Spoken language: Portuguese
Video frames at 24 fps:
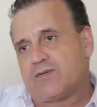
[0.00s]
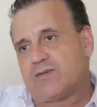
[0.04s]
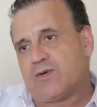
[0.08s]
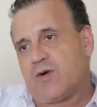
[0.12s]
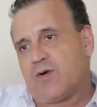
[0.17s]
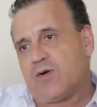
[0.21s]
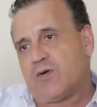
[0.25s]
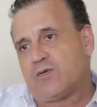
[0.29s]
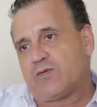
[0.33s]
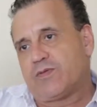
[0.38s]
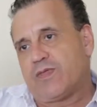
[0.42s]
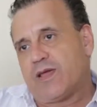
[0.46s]

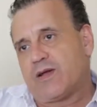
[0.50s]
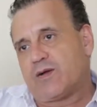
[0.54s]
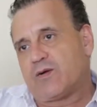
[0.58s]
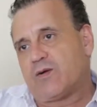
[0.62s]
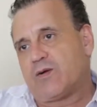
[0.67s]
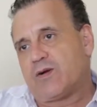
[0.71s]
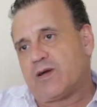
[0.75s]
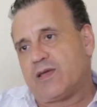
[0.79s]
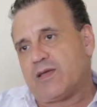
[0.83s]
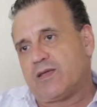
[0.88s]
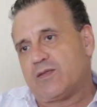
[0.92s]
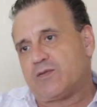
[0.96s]
Com o
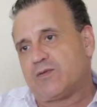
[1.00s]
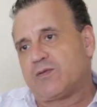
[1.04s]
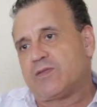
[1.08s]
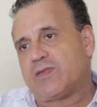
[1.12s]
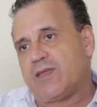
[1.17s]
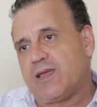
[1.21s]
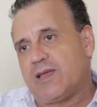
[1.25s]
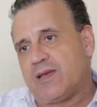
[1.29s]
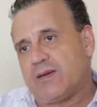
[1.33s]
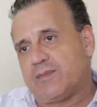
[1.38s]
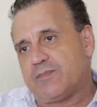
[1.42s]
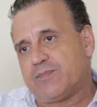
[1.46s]
decorrer do
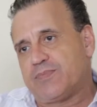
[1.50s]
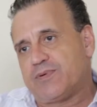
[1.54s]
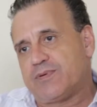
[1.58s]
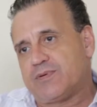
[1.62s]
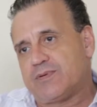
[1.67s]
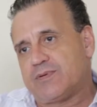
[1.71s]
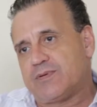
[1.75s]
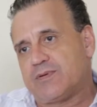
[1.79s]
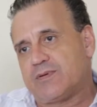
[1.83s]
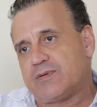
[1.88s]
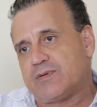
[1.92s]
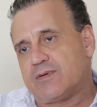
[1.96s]
tempo,
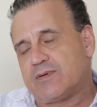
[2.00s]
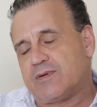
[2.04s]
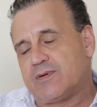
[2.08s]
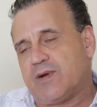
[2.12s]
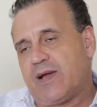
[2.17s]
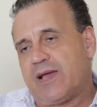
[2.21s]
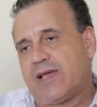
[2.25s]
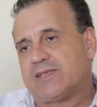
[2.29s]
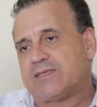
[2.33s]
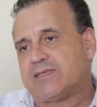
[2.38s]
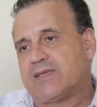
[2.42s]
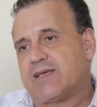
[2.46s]

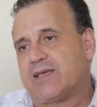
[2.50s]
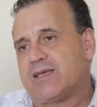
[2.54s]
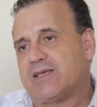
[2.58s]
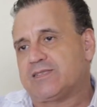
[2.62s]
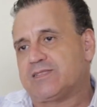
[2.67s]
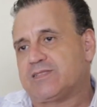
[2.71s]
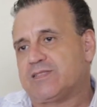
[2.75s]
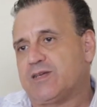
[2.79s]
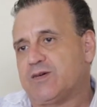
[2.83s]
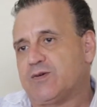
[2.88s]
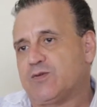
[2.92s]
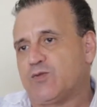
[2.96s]
com essa
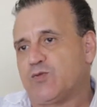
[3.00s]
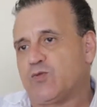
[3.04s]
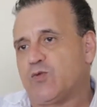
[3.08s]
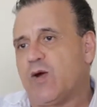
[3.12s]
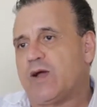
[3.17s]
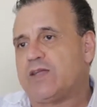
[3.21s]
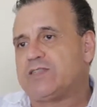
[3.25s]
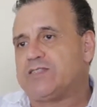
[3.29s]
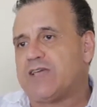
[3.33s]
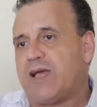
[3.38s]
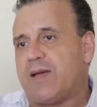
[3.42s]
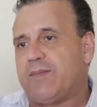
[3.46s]
questão
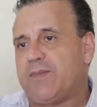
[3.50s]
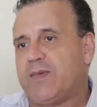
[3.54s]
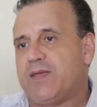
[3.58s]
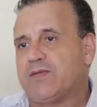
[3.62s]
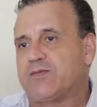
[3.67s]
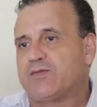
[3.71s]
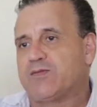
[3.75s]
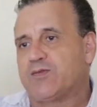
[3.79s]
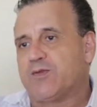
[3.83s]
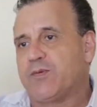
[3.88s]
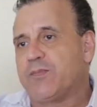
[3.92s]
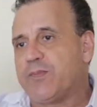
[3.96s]
do
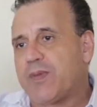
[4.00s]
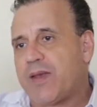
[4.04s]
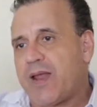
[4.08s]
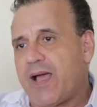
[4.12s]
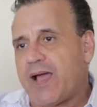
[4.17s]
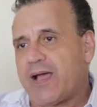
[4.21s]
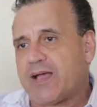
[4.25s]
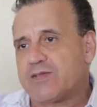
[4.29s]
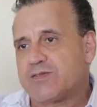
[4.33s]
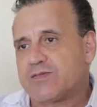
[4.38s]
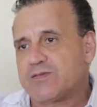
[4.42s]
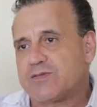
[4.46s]
adiamento do
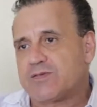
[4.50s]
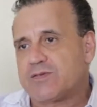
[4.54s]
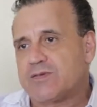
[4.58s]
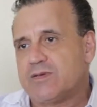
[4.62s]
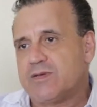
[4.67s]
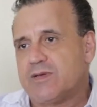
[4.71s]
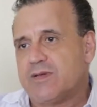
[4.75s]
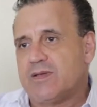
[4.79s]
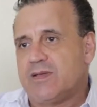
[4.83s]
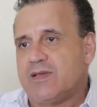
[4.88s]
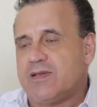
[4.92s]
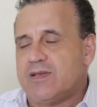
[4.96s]
prazo,
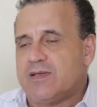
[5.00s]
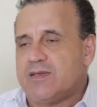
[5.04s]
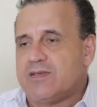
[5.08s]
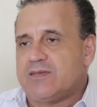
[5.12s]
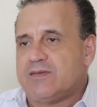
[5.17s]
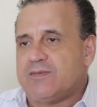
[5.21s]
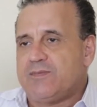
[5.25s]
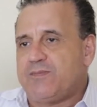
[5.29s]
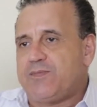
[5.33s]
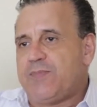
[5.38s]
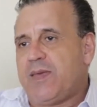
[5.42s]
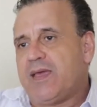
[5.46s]

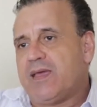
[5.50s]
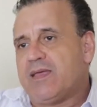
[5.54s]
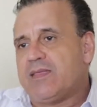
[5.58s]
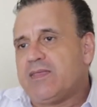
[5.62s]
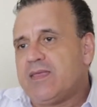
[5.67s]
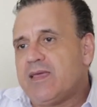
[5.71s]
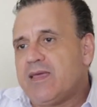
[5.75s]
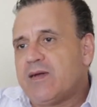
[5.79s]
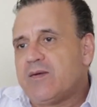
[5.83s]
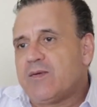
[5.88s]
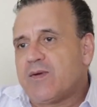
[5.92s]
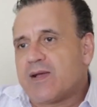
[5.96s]

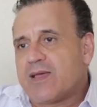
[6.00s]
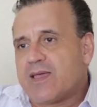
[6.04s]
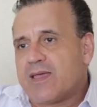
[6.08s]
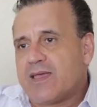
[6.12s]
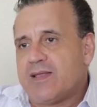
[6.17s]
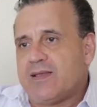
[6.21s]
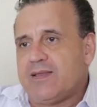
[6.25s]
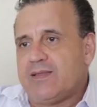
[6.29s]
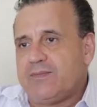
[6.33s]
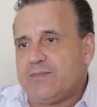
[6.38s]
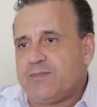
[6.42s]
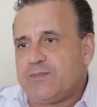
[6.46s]
perdeu
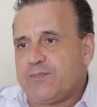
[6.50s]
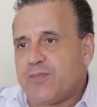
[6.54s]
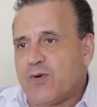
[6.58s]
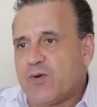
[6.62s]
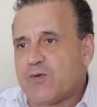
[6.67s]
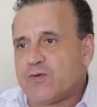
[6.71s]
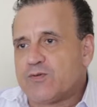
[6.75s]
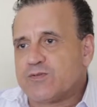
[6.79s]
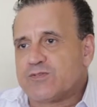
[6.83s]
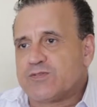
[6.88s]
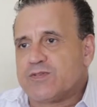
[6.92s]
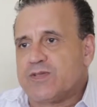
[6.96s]
aquele
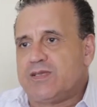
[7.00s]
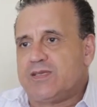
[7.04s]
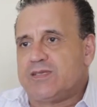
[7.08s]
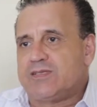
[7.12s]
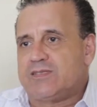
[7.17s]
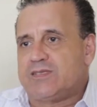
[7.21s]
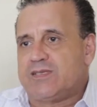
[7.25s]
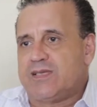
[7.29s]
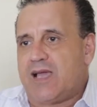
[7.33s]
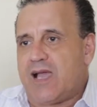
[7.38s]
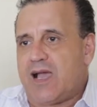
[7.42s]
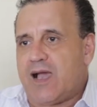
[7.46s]
impulso
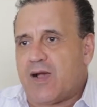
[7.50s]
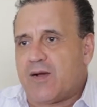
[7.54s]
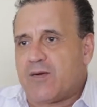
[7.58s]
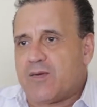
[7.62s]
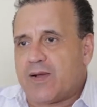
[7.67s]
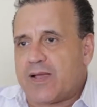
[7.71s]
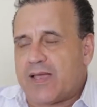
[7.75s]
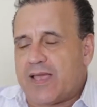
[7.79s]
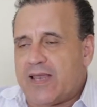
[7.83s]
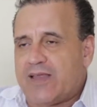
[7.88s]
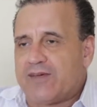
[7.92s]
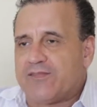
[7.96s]

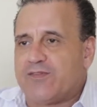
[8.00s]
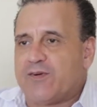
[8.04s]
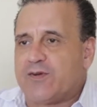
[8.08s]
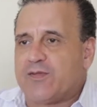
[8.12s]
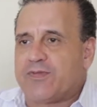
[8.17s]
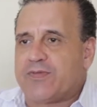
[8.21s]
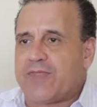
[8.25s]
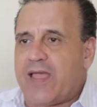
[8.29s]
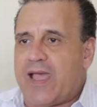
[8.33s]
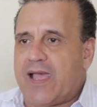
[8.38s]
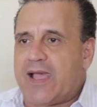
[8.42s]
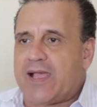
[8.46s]
inicial, aquela
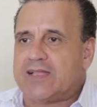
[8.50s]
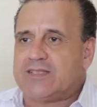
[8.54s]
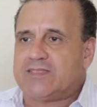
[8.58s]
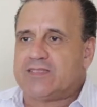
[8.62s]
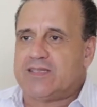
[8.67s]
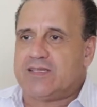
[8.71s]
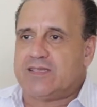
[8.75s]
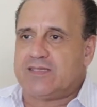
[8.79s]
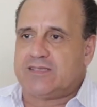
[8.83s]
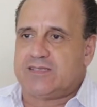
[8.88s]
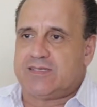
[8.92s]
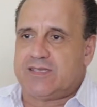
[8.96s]

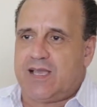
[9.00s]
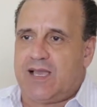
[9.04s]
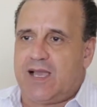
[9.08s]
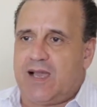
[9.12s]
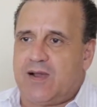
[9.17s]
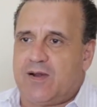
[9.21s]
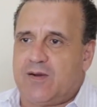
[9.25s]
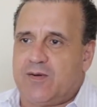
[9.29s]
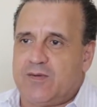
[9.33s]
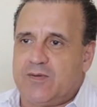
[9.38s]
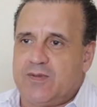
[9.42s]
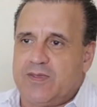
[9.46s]
vontade
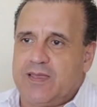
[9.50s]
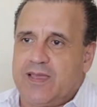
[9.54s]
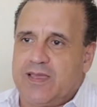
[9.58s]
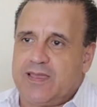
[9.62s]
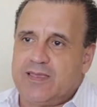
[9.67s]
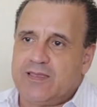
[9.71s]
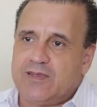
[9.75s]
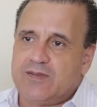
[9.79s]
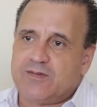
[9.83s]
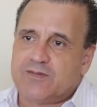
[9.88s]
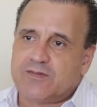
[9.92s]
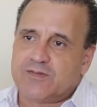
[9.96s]
inicial, e
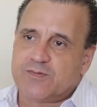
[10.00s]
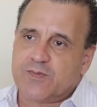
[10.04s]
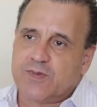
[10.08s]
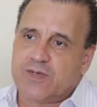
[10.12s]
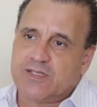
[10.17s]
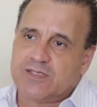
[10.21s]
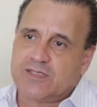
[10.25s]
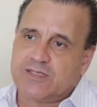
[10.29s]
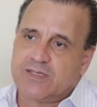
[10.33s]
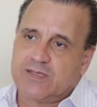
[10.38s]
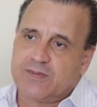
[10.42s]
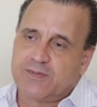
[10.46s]
aí os
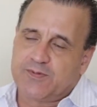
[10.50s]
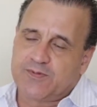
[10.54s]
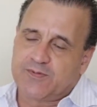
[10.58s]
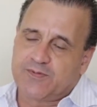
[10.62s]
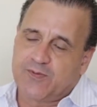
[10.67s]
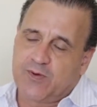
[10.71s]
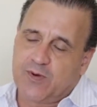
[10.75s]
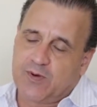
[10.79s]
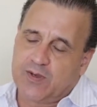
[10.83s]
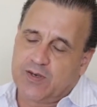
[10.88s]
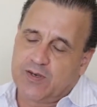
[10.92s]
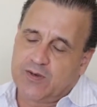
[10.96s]
municípios
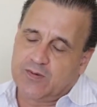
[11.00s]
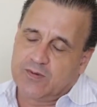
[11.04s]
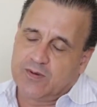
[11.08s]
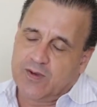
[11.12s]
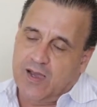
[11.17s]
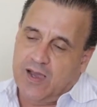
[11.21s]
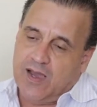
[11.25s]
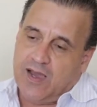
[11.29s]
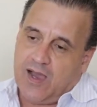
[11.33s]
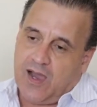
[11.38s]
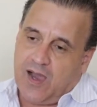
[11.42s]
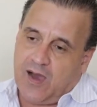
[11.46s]
foram
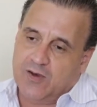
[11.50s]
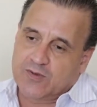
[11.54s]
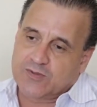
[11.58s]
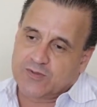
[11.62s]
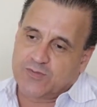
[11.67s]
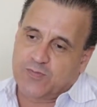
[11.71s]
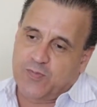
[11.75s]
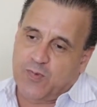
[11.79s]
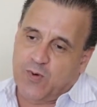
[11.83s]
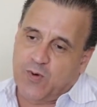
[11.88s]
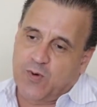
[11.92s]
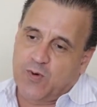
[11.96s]
aos
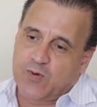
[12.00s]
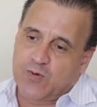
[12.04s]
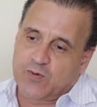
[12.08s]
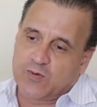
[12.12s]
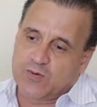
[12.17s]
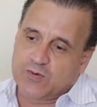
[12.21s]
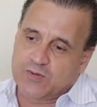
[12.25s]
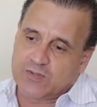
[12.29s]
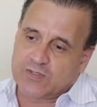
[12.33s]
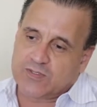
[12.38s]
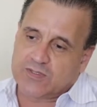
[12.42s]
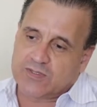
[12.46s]

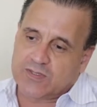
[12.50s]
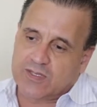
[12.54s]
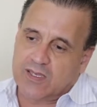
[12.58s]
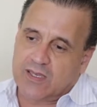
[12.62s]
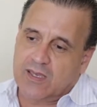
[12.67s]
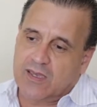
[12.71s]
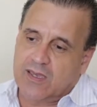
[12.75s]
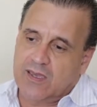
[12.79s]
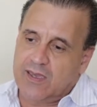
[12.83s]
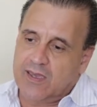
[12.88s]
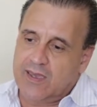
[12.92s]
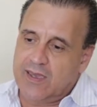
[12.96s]
poucos
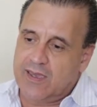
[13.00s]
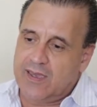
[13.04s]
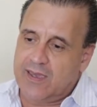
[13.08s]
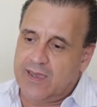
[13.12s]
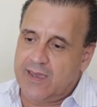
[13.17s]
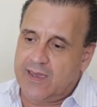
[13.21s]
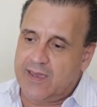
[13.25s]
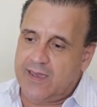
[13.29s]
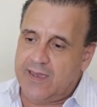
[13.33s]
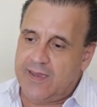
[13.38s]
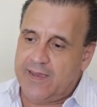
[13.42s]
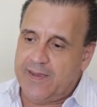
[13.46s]

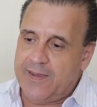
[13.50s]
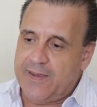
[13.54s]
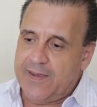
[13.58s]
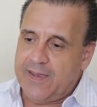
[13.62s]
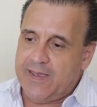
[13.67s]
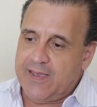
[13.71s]
é,